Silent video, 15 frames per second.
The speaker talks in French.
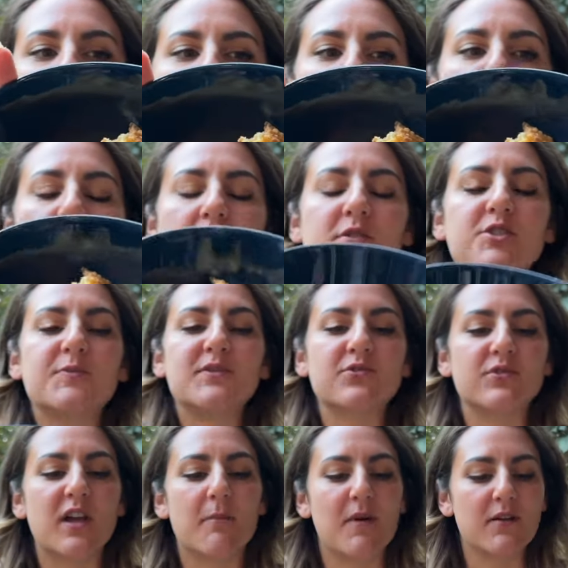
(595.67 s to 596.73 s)
Ouais, je pense
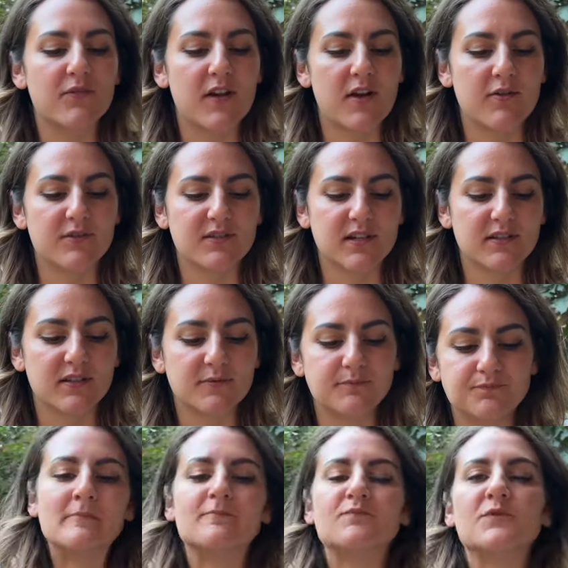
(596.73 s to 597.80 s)
qu'on a mal fait la recette.
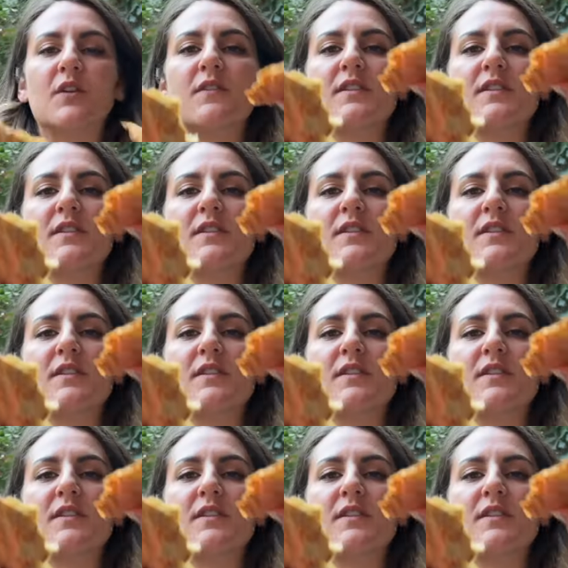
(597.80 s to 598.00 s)
en